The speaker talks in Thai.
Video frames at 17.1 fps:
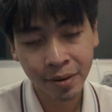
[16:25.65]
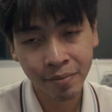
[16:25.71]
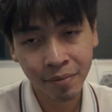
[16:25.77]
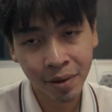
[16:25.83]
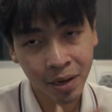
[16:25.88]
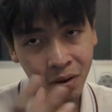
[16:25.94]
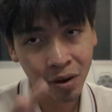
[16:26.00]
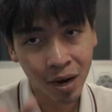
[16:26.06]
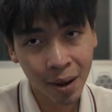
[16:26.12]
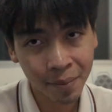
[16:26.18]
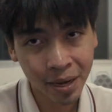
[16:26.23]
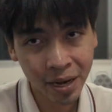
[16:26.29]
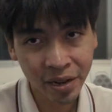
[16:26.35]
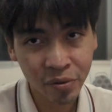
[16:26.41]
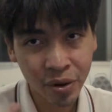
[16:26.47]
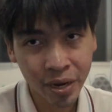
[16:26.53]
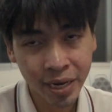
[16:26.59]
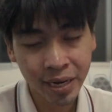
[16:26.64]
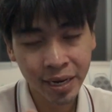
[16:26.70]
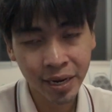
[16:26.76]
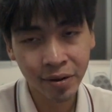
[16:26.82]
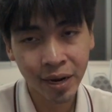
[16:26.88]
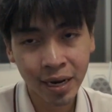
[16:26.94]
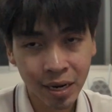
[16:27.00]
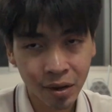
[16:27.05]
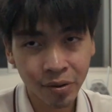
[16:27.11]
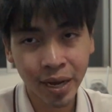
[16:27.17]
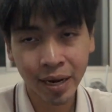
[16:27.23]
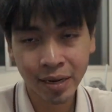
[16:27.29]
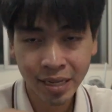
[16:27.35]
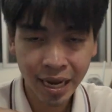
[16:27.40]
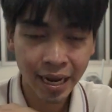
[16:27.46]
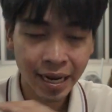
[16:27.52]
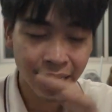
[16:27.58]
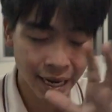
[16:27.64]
มันค่อนข้างเป็นอีเวนต์อย่างเดียวไงเราอยากใช้